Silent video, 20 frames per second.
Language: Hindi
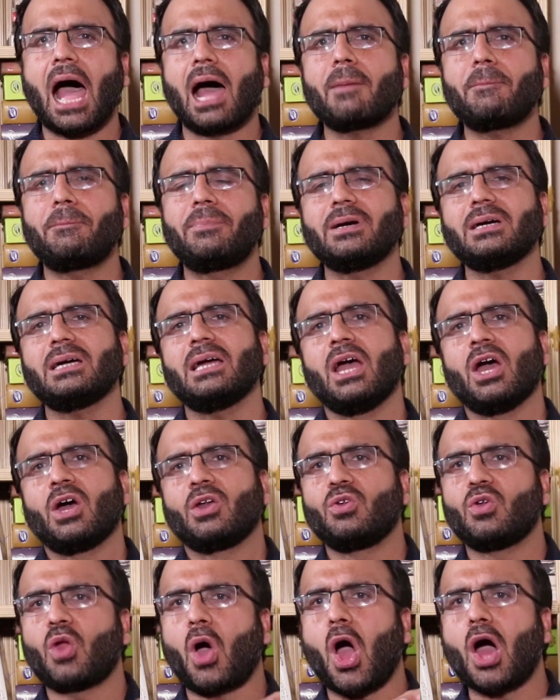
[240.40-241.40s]
अब
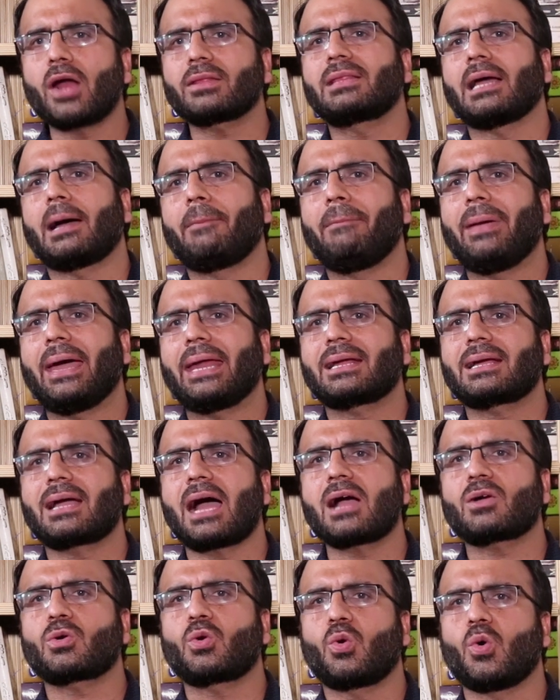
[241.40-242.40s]
नॉर्थ
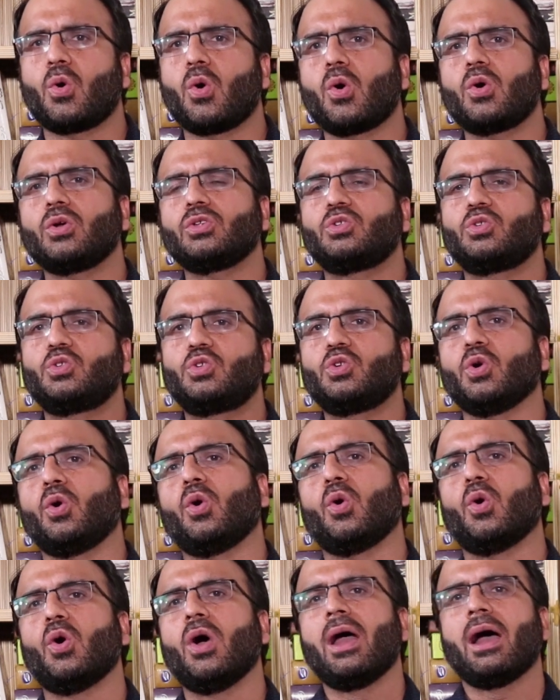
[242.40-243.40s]
अमेरिका को जो
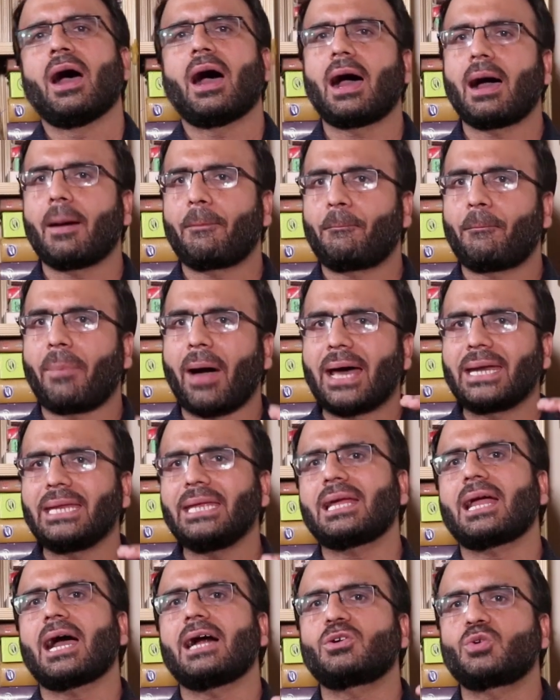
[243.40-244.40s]

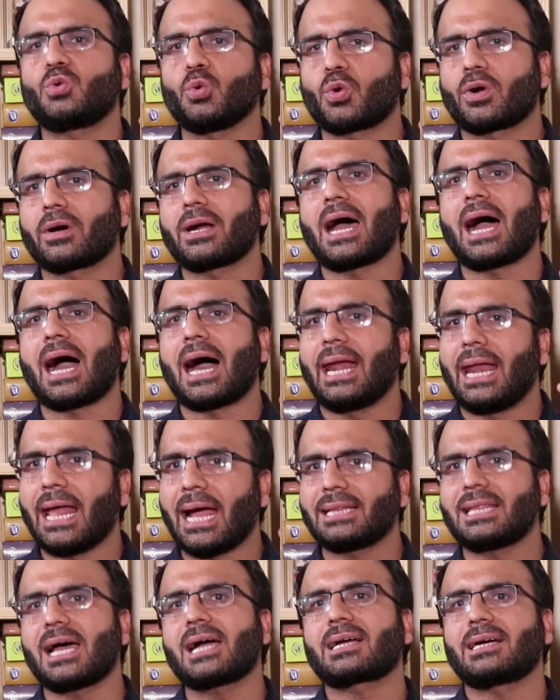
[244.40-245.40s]
पानी का टुकड़ा
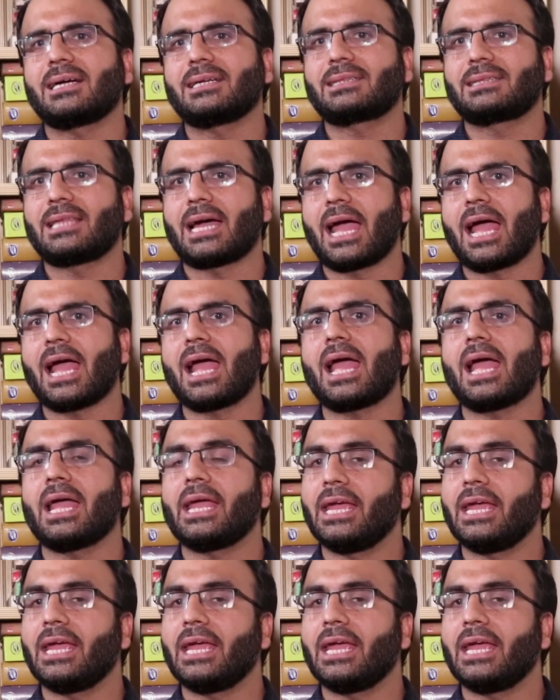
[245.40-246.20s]
अलहदा करता है